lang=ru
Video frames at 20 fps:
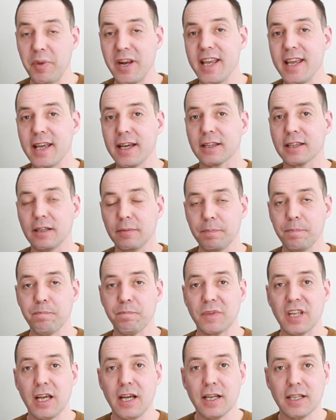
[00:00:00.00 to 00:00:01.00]
При этом
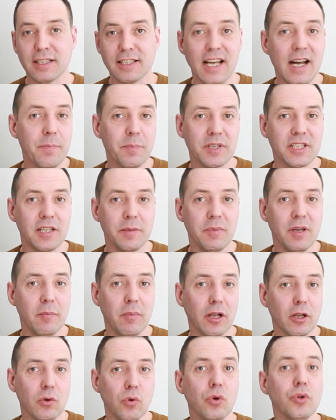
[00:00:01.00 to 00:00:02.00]
сам по себе
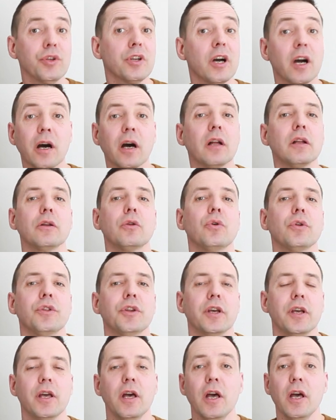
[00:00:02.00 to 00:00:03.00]
балкон
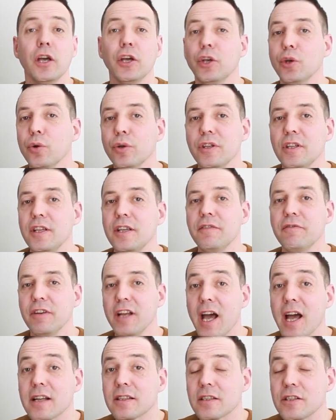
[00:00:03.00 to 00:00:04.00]
холодный, и он не
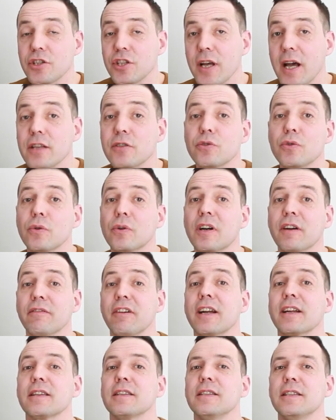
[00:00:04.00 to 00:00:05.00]
является частью
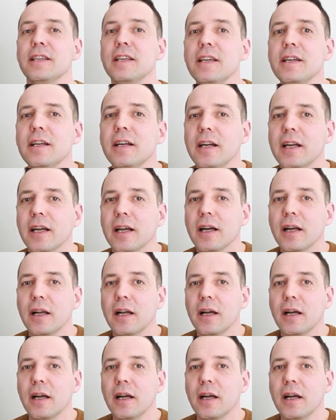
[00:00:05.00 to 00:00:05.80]
квартиры.